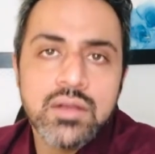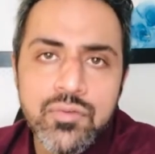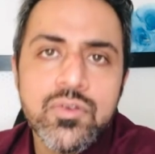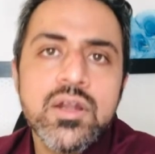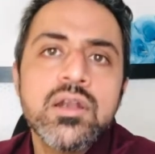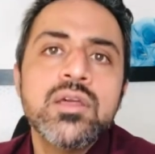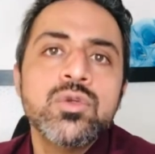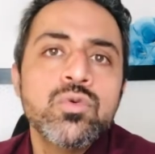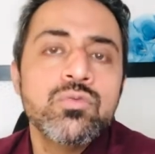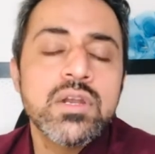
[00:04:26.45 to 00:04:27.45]
डेफिनेटली
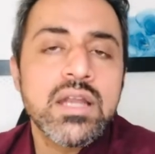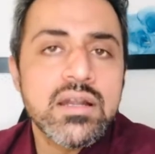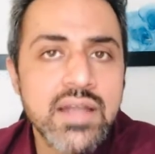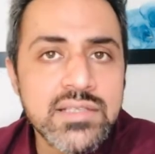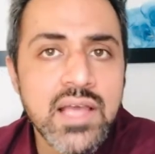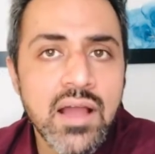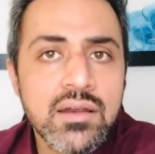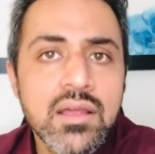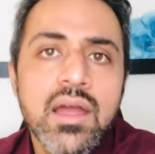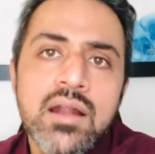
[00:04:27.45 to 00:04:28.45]
यू विल गेट लेस
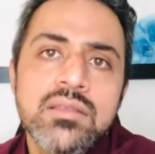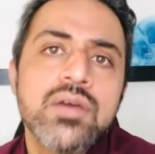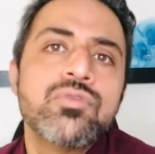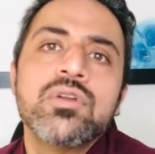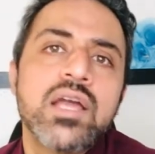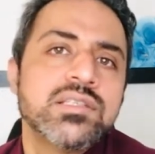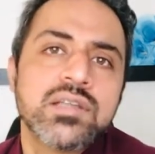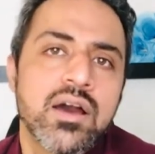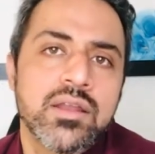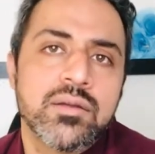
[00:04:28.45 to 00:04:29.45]
एक्ने एंड देयर फॉर
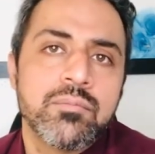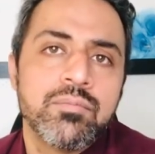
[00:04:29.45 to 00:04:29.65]
लेस कारिंग